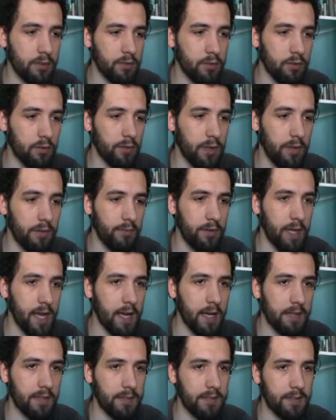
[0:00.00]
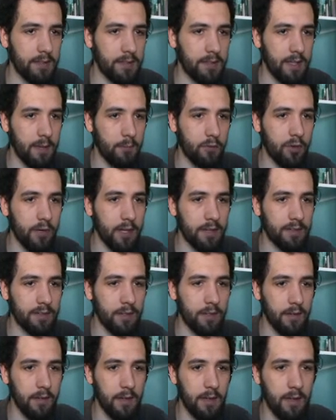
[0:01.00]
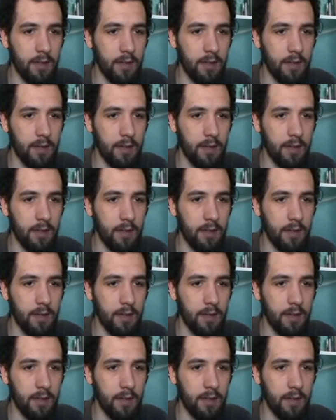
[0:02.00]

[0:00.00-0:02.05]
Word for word: Eso significa que necesitamos casas.